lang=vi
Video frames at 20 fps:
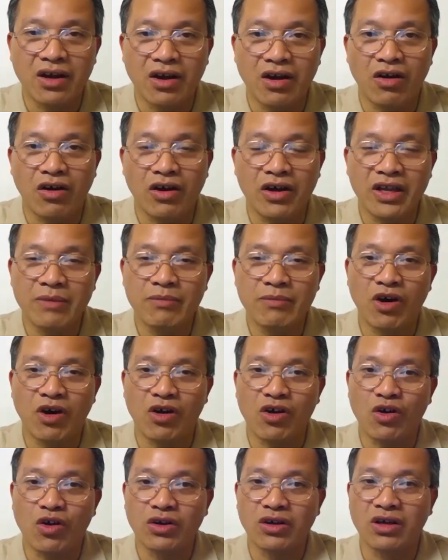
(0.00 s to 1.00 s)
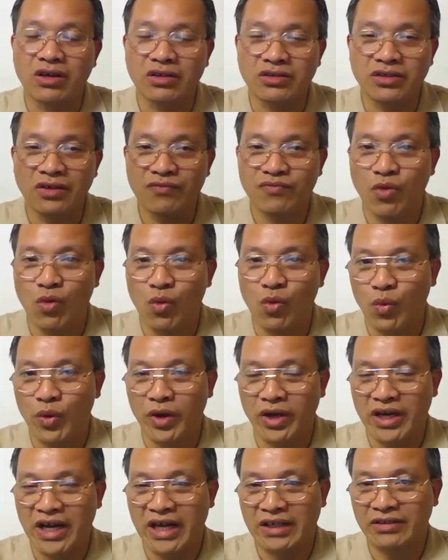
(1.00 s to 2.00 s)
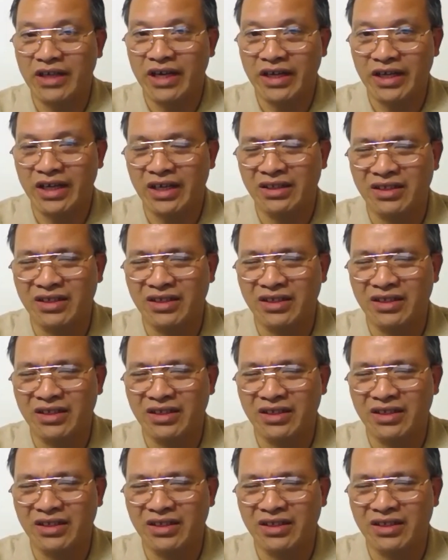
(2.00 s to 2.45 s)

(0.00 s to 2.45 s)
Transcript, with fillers: họ khi mà họ có được chức vụ quyền hạn trong tay á